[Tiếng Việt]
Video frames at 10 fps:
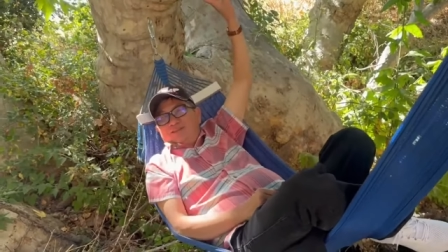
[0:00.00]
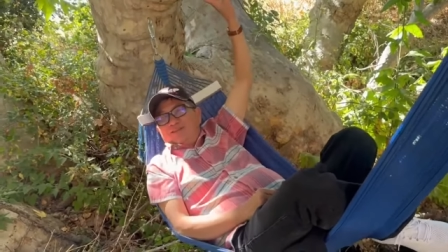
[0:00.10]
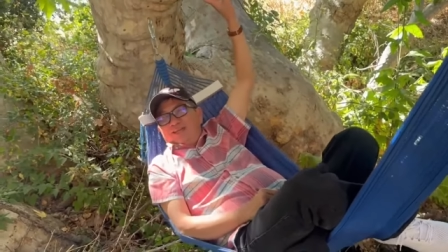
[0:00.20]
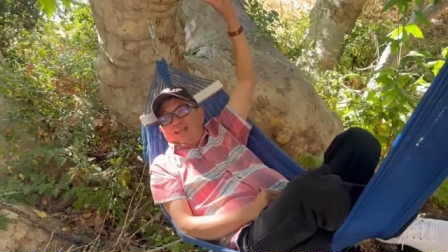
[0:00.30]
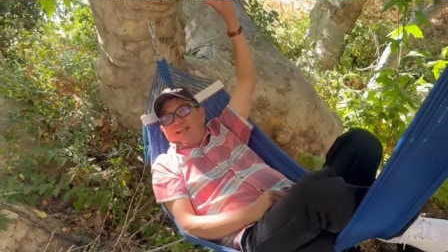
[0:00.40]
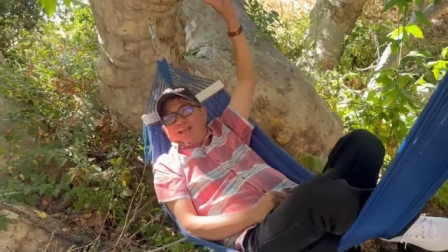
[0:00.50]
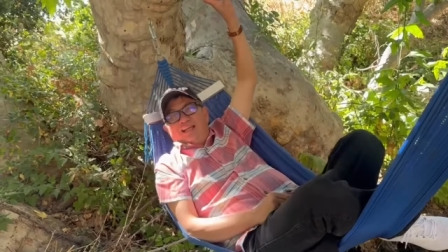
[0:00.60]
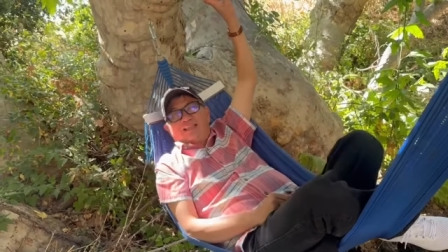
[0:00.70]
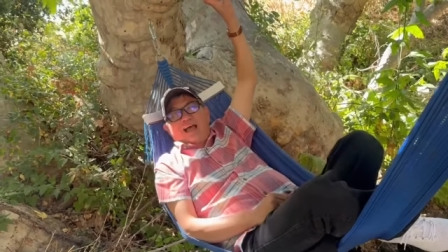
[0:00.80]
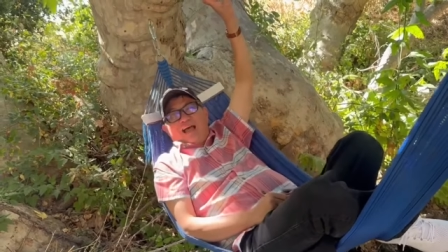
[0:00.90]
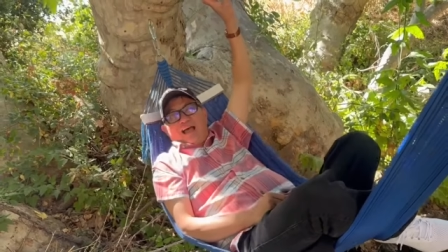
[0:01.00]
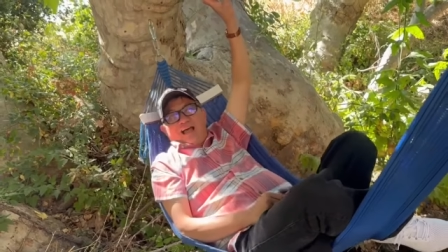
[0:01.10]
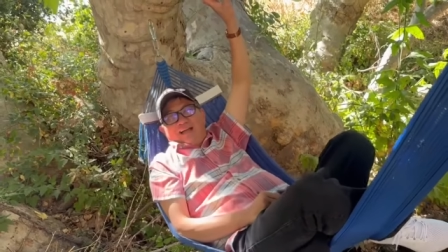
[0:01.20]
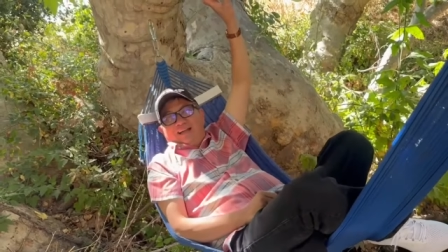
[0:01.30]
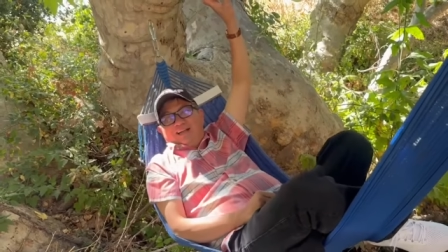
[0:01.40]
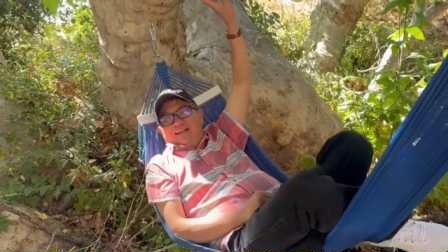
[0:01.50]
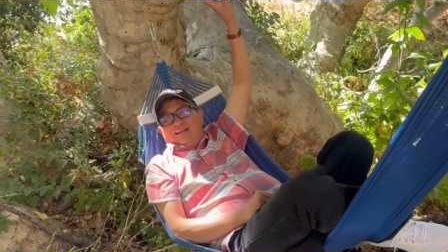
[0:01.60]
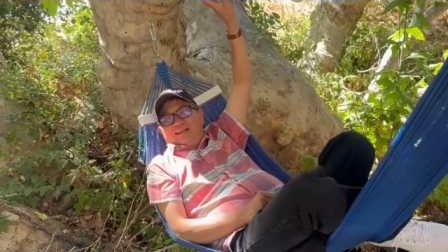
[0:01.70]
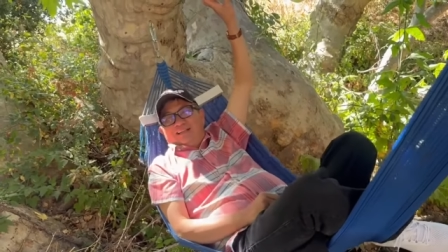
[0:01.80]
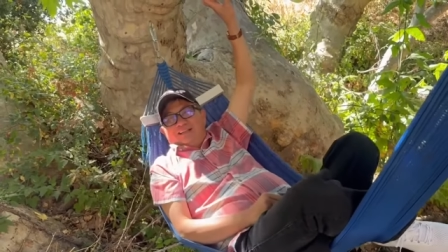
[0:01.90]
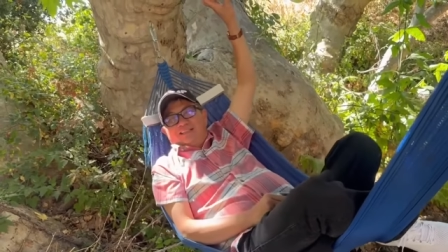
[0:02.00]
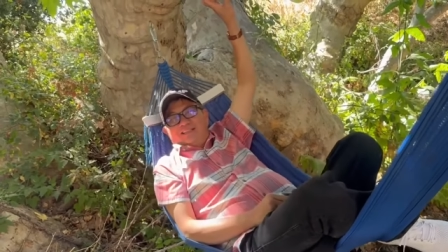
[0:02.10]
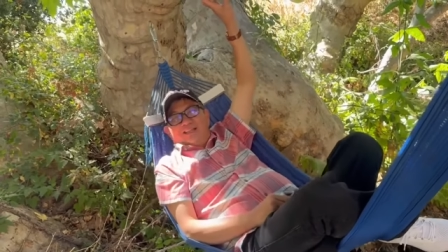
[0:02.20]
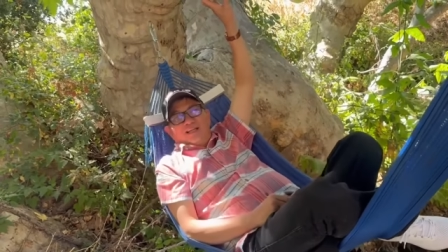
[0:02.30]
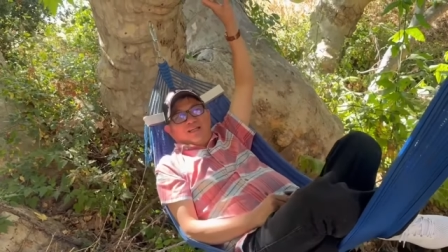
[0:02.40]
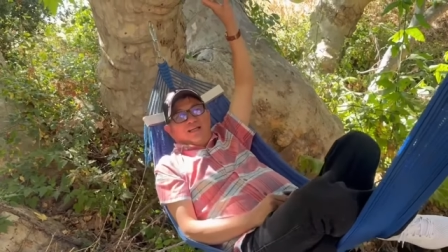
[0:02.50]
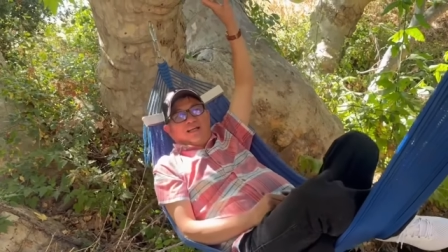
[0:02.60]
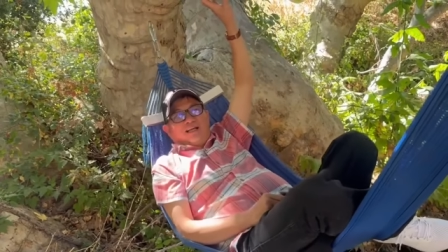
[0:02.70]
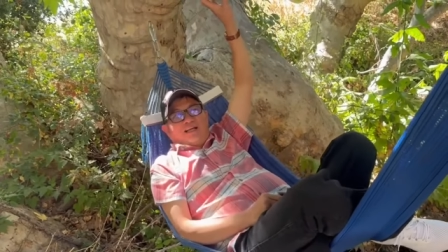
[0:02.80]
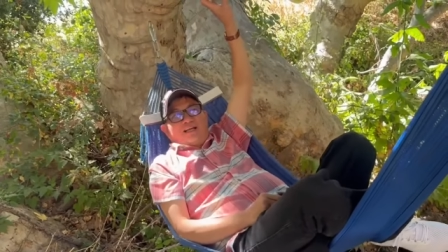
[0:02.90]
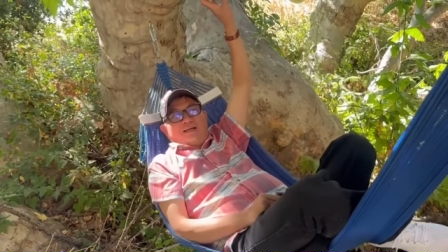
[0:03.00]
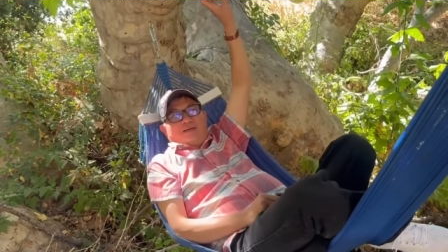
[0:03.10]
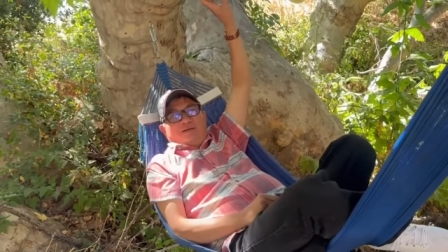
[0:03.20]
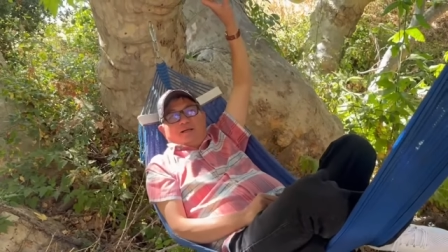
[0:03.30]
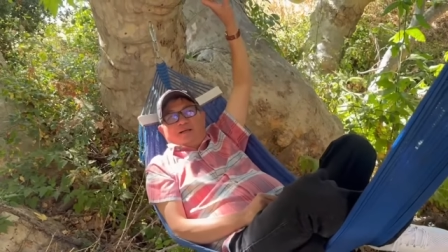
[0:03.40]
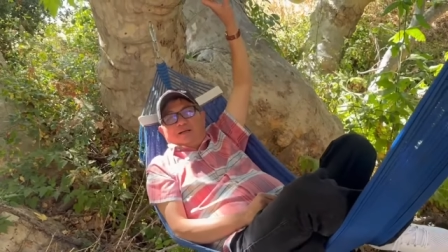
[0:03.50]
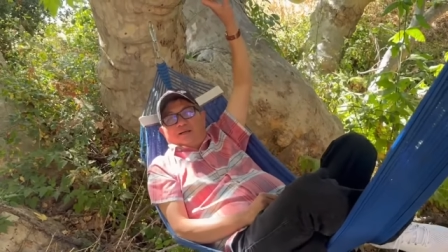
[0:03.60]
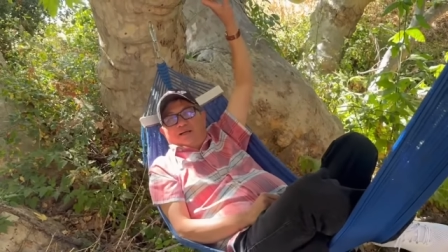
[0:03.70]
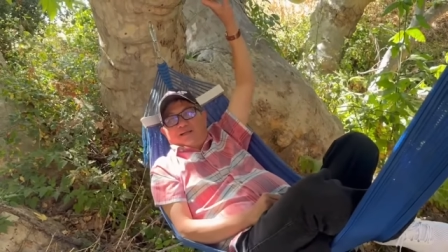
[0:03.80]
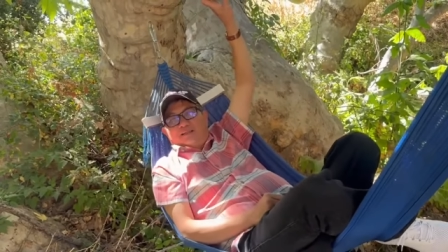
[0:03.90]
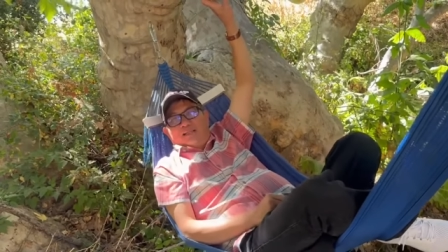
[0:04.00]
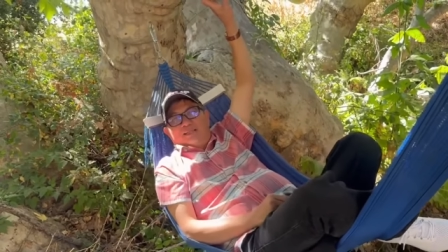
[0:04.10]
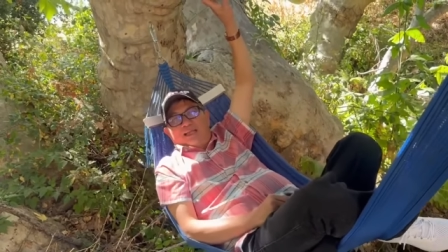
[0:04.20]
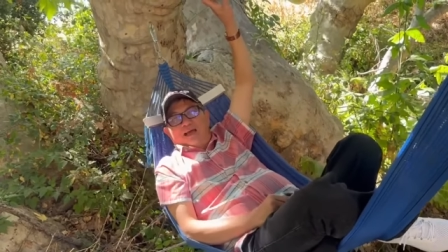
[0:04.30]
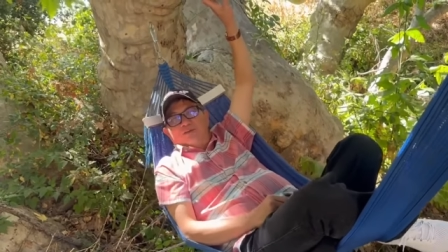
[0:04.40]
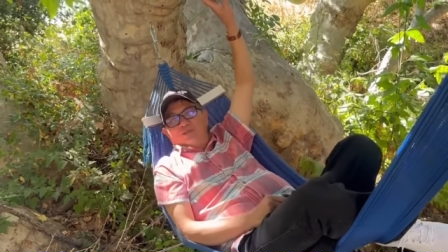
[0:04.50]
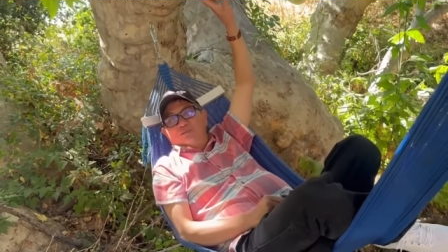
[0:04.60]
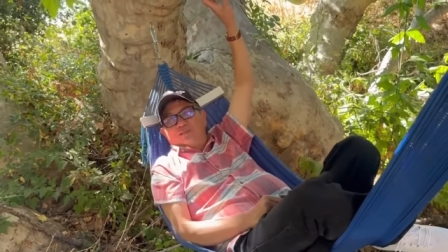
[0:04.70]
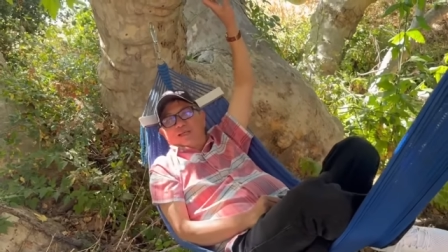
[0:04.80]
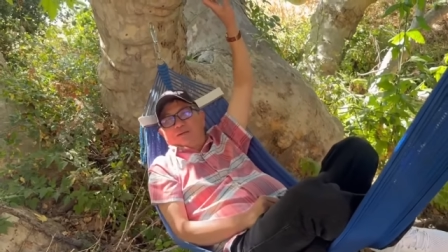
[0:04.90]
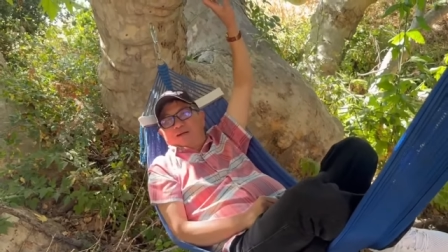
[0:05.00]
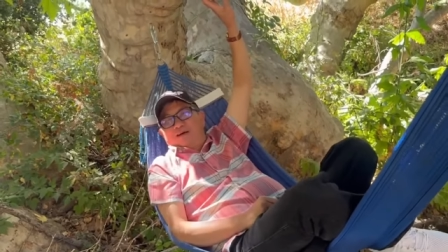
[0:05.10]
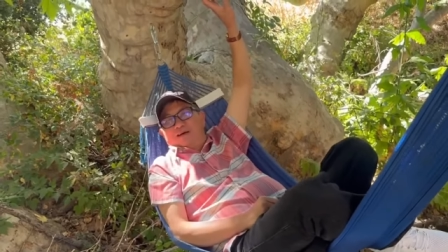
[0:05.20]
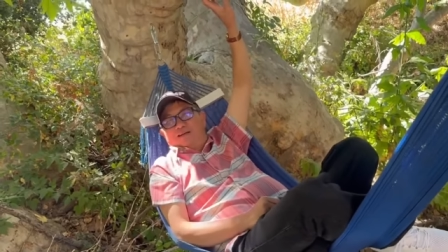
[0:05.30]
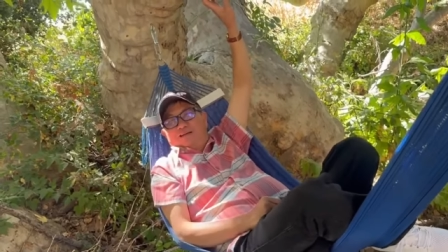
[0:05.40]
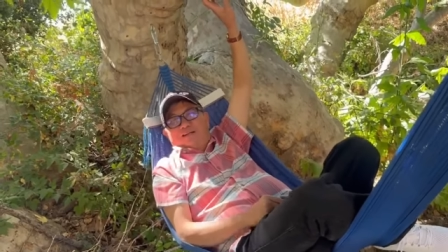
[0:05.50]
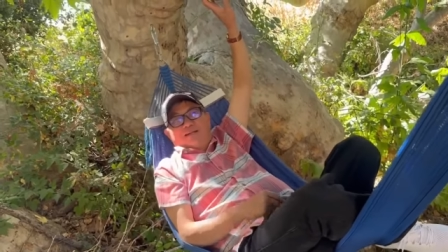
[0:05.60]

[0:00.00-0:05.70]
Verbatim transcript: có nghĩa là tà cho nên à, à, tỉnh táo một chút nha bà con